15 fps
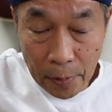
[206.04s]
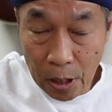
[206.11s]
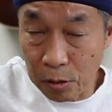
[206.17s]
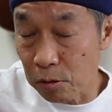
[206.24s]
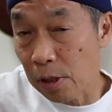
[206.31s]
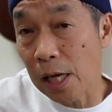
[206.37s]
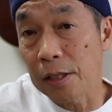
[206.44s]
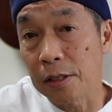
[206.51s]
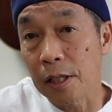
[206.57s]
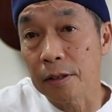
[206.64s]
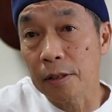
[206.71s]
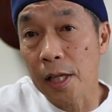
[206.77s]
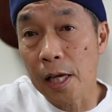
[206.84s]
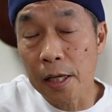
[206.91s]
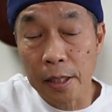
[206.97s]
いう感じで
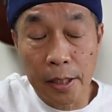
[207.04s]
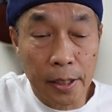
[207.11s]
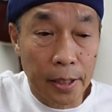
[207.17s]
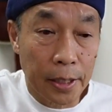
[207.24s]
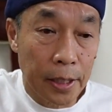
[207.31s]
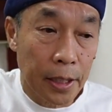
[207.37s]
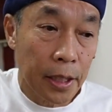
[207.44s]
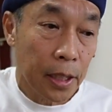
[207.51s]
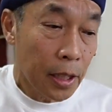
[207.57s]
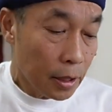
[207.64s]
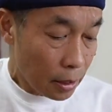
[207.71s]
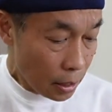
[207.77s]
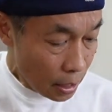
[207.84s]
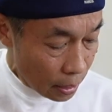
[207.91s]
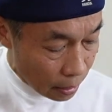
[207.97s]
すね。
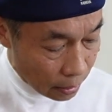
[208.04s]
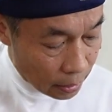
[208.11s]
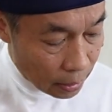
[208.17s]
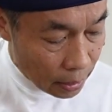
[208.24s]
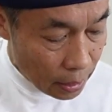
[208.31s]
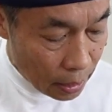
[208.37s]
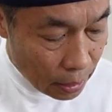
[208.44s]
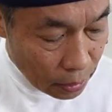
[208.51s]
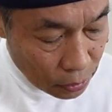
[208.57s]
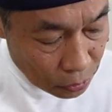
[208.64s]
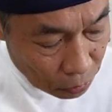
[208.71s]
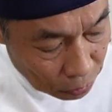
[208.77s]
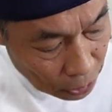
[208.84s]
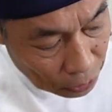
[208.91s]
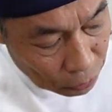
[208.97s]
で、
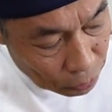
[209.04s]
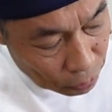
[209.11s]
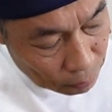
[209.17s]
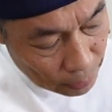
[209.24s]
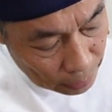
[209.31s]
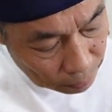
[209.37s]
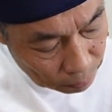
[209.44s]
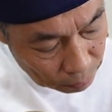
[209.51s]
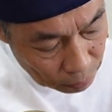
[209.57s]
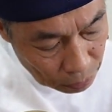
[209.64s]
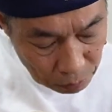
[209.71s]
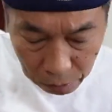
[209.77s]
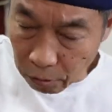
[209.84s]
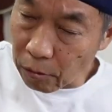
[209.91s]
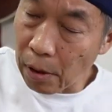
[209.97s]
少年の夢って
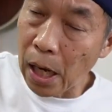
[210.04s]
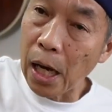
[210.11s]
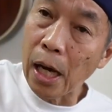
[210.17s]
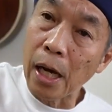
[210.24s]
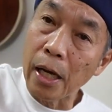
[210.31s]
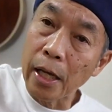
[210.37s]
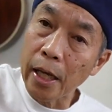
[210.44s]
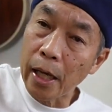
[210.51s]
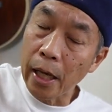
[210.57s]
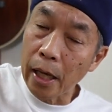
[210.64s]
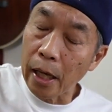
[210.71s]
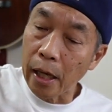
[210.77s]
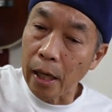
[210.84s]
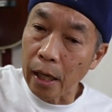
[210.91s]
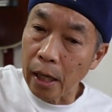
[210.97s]
いうのは、
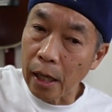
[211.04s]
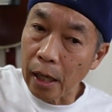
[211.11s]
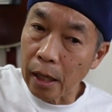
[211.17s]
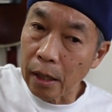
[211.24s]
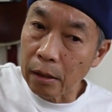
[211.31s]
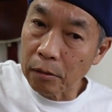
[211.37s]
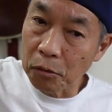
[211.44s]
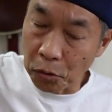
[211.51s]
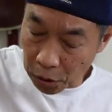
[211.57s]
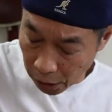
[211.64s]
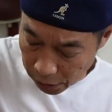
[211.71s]
どんな